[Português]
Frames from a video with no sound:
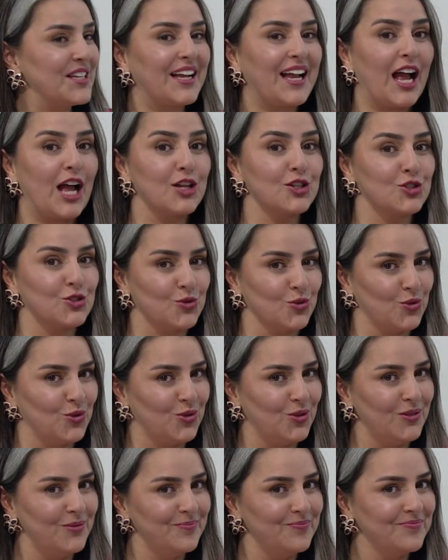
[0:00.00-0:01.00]

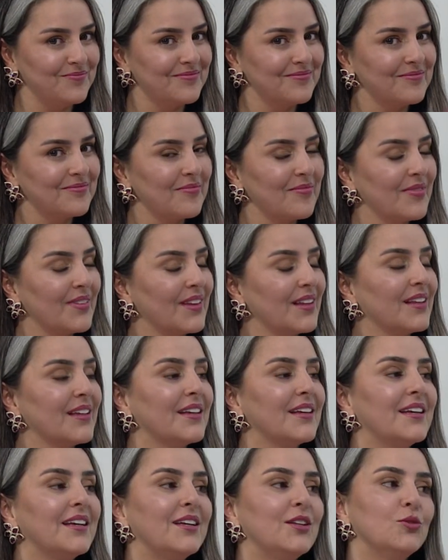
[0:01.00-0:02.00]
casou
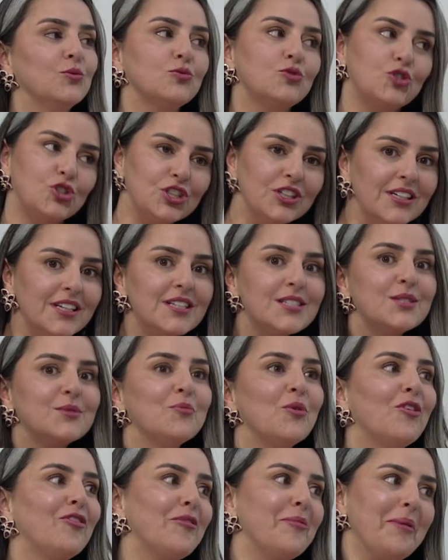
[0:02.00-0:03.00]
não tinha esse
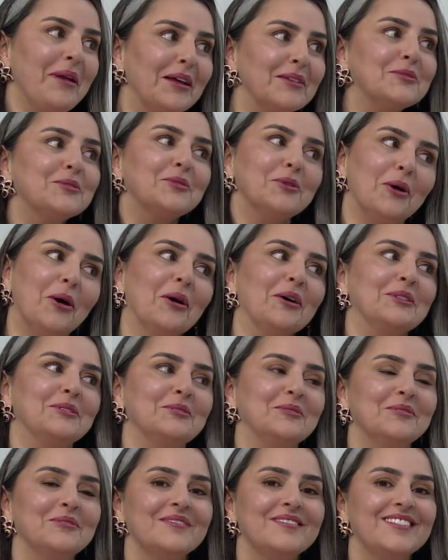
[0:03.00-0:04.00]
movimento
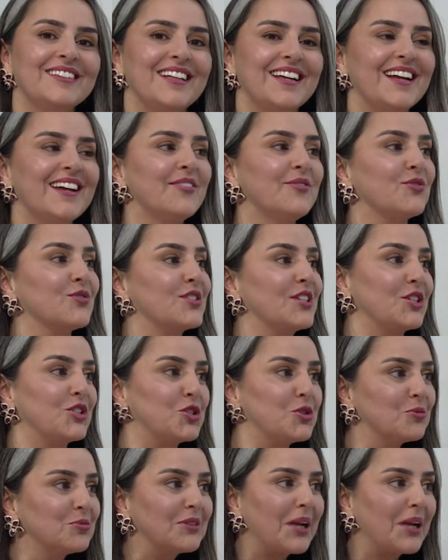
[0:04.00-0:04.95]
todo, né? Você tinha um